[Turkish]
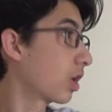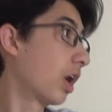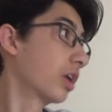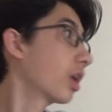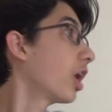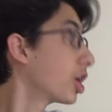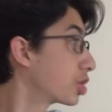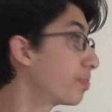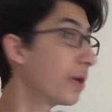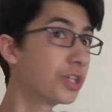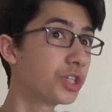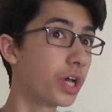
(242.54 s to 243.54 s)
Kanka aç
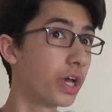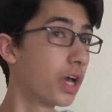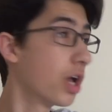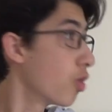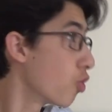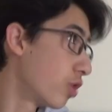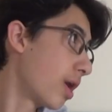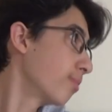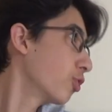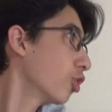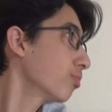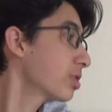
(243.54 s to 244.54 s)
bence.
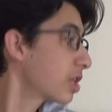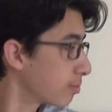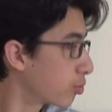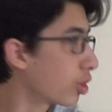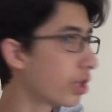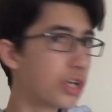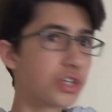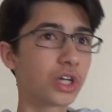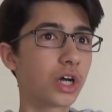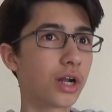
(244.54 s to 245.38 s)
Önemli olmasa bu kadar sık